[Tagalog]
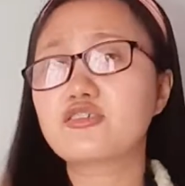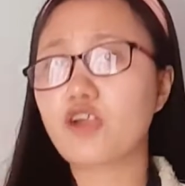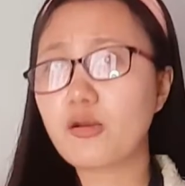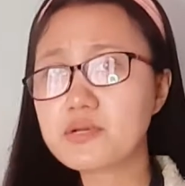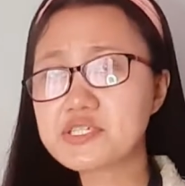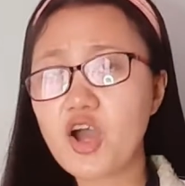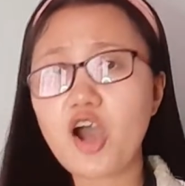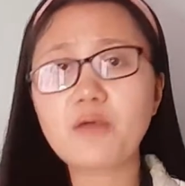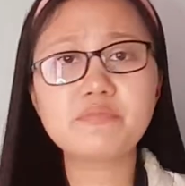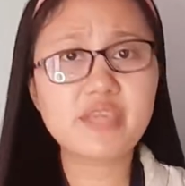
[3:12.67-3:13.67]

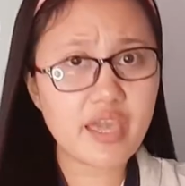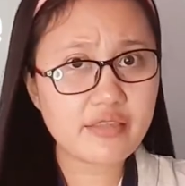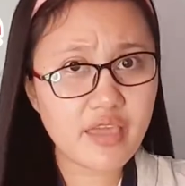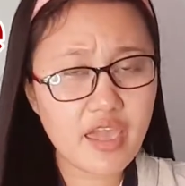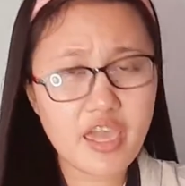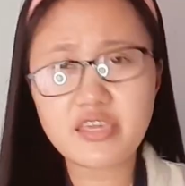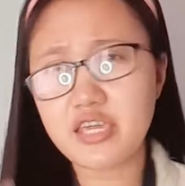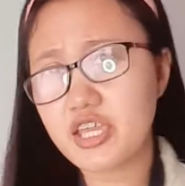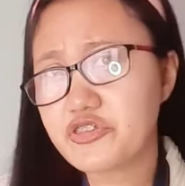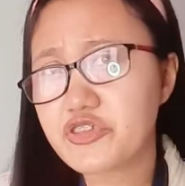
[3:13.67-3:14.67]
Chromosome DNA
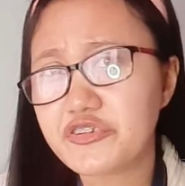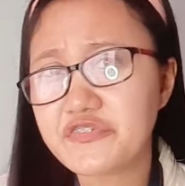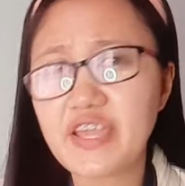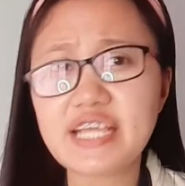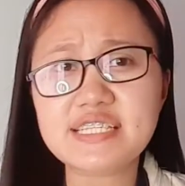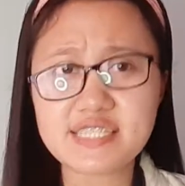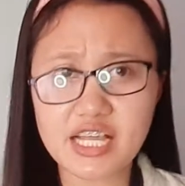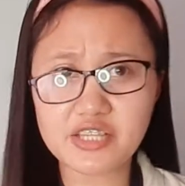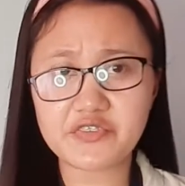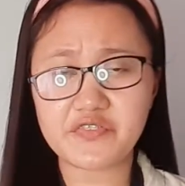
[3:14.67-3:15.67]
interface
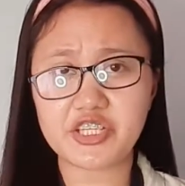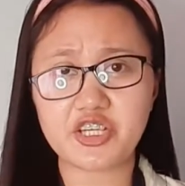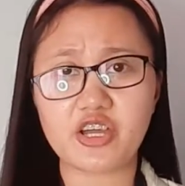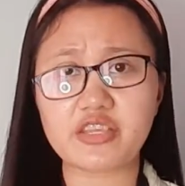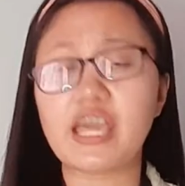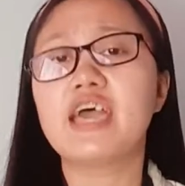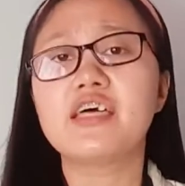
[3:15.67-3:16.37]
cell division.